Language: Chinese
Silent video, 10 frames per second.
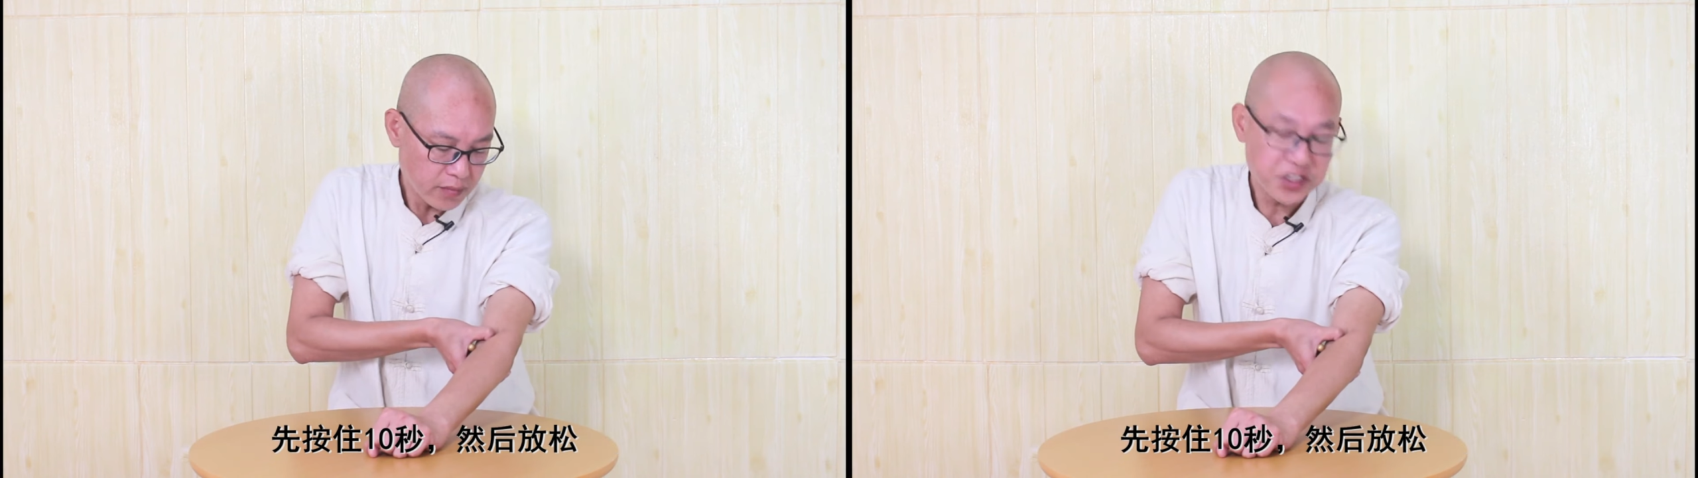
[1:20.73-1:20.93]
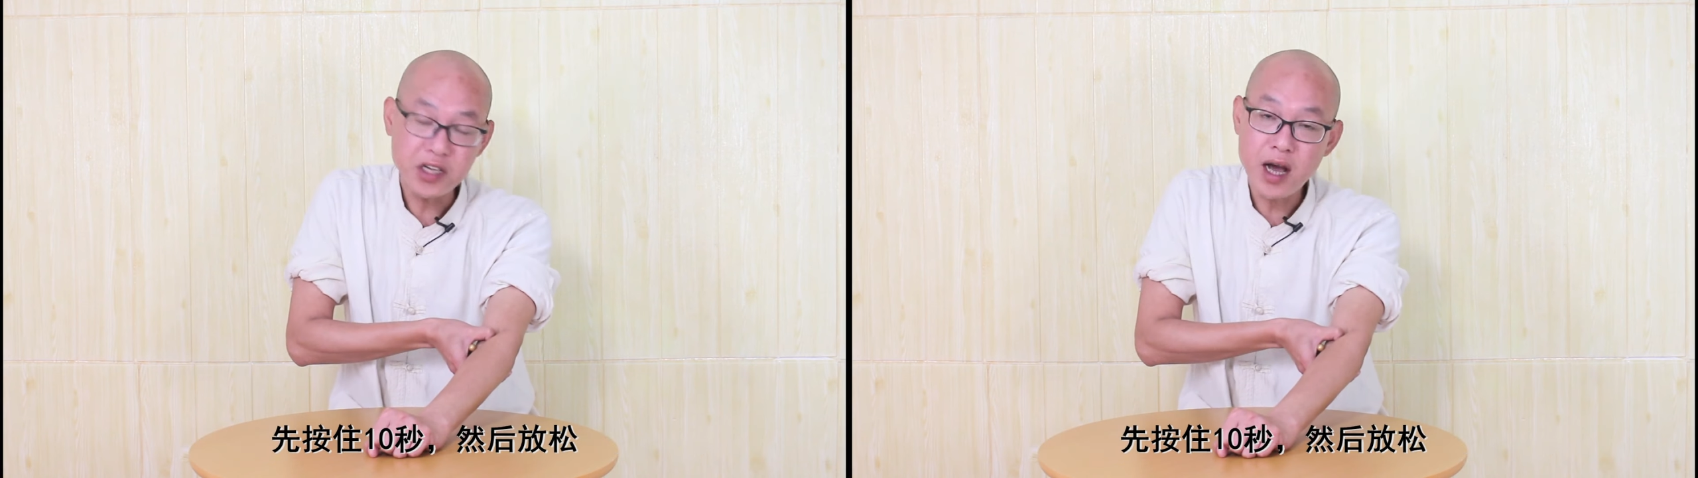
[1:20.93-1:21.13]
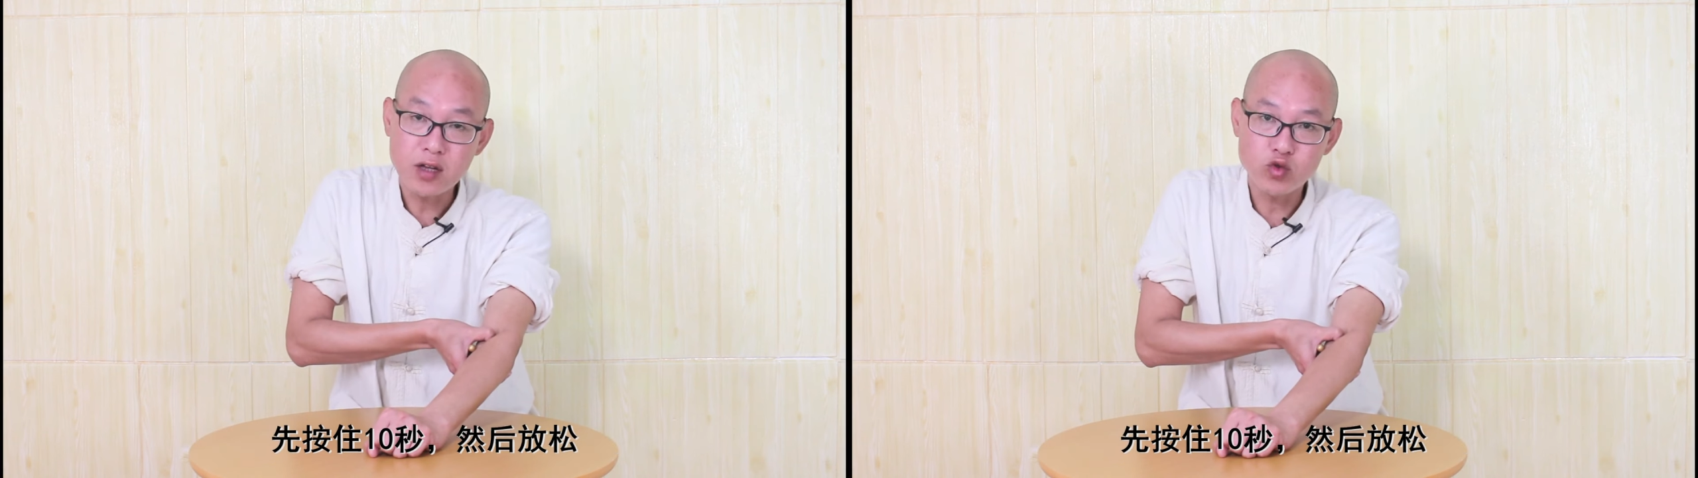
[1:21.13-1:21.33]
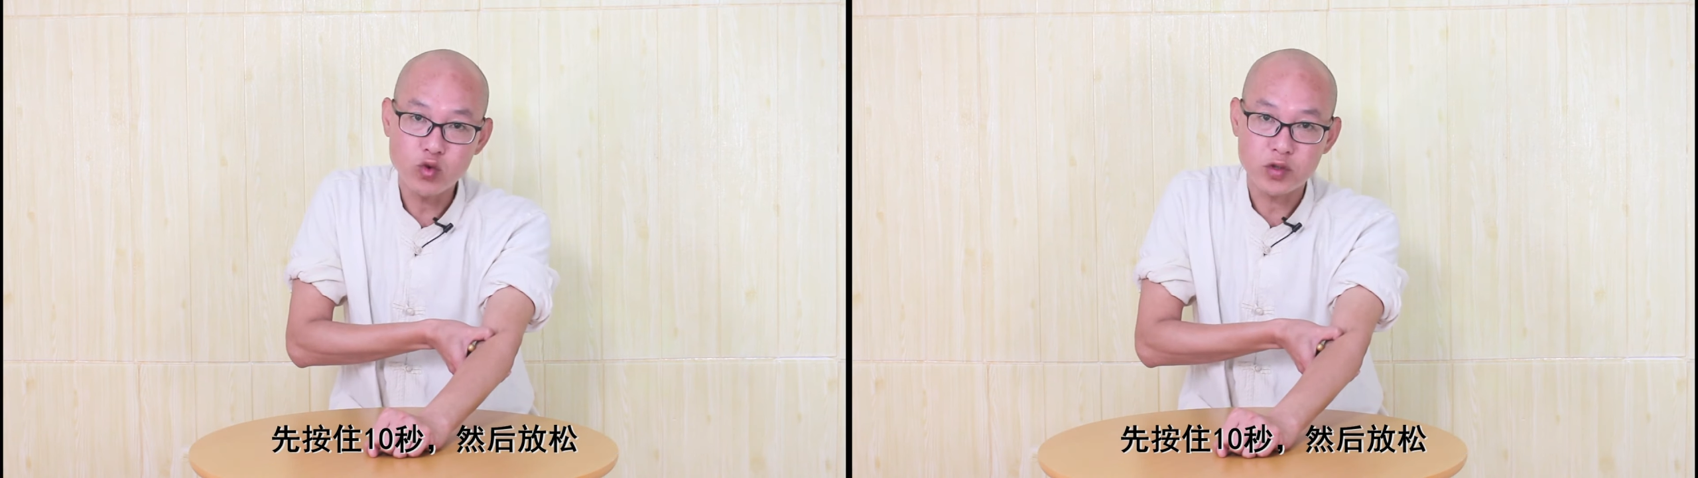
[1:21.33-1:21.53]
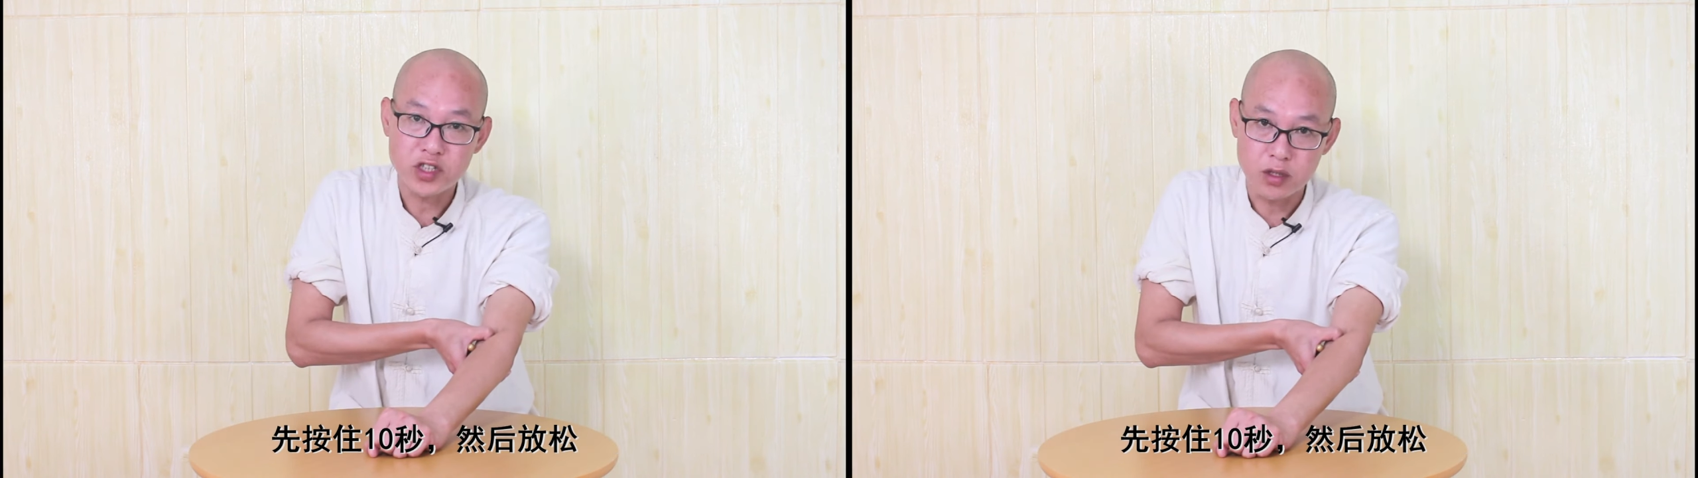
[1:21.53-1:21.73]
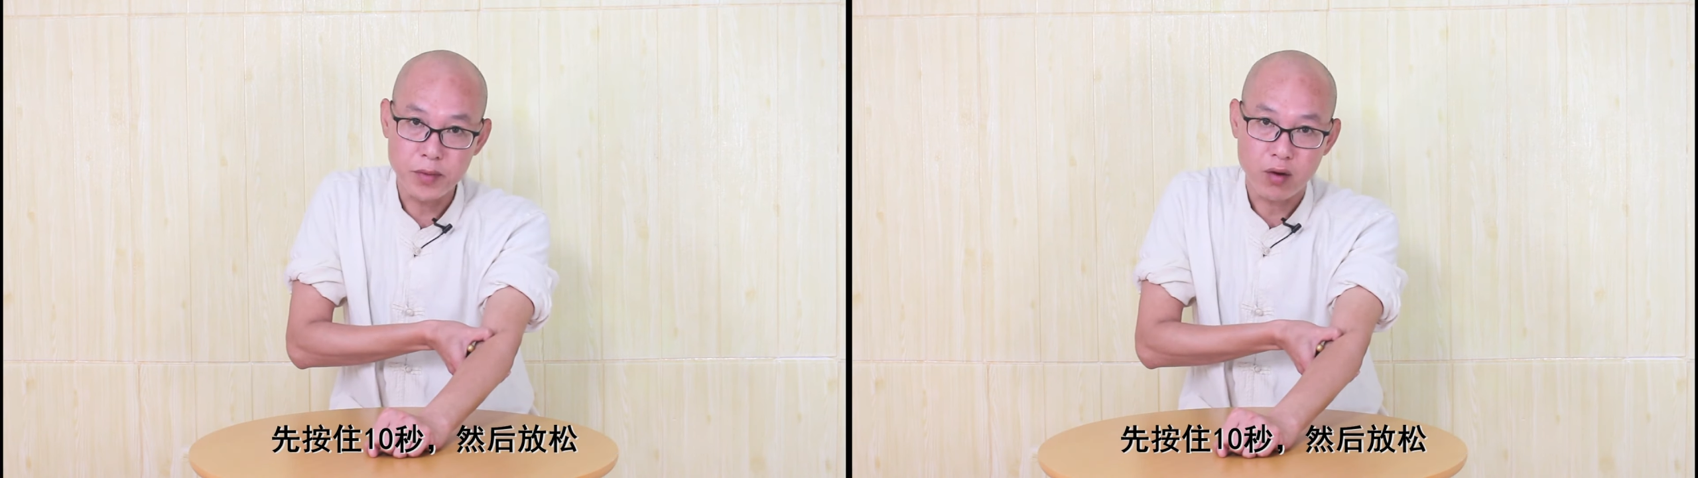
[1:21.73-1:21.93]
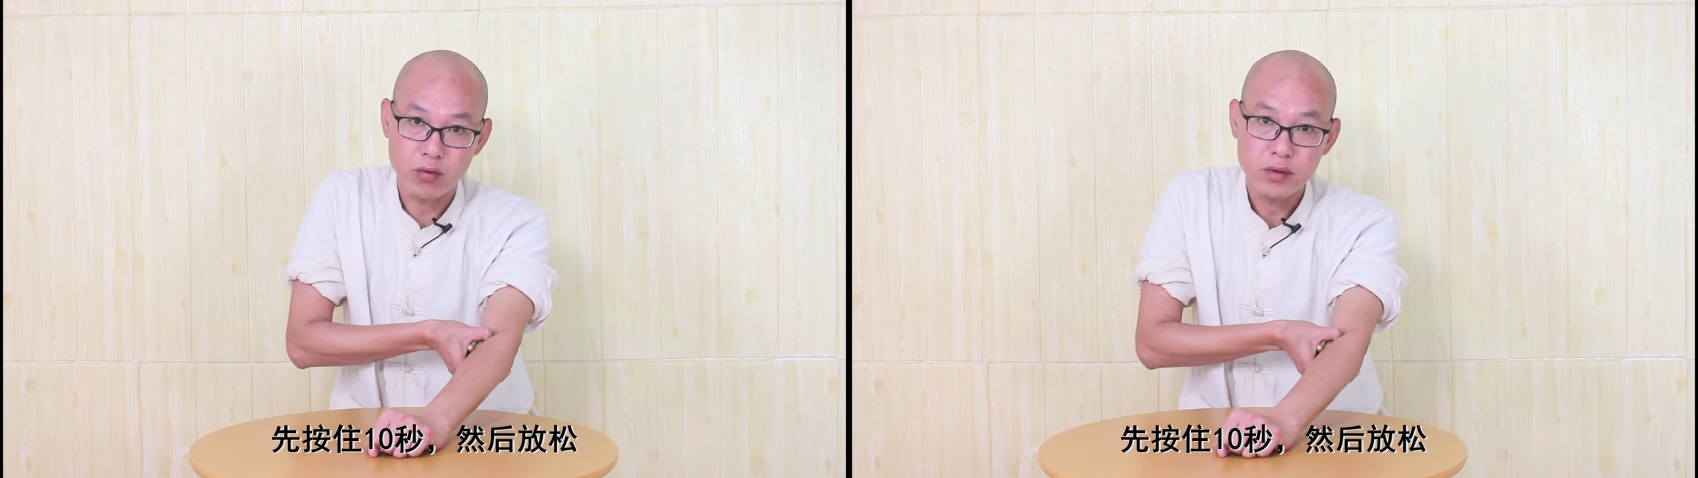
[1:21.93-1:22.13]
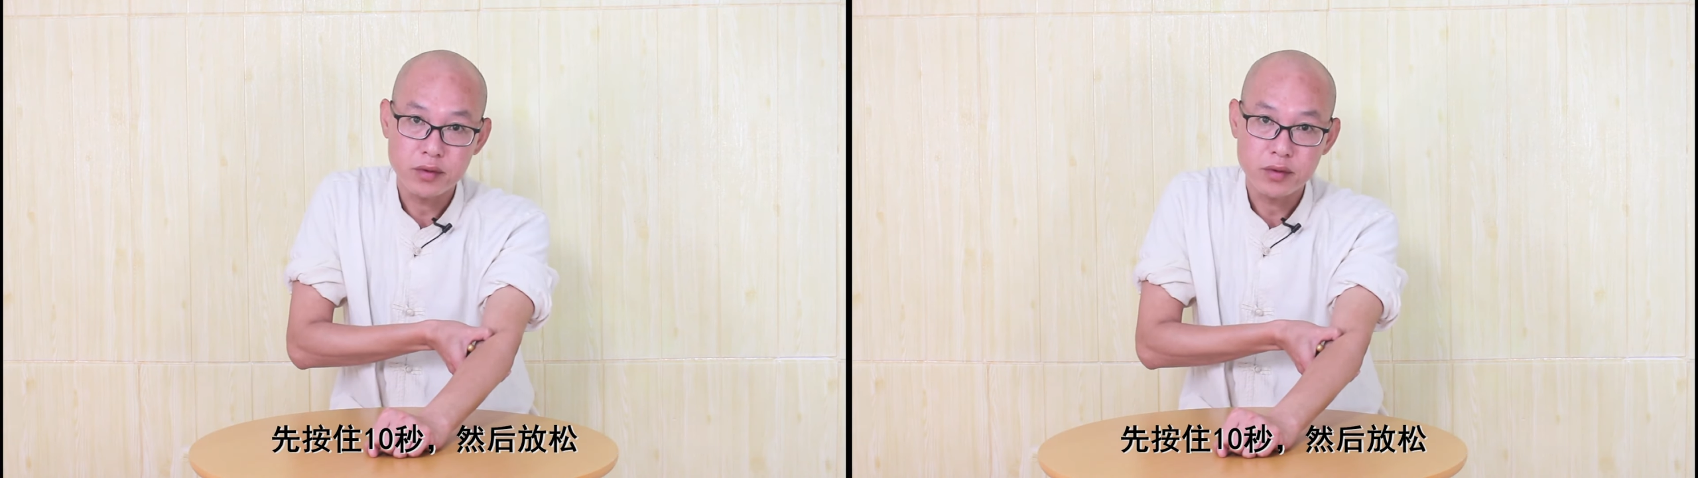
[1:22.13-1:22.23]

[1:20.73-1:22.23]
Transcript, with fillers: 先按住10秒，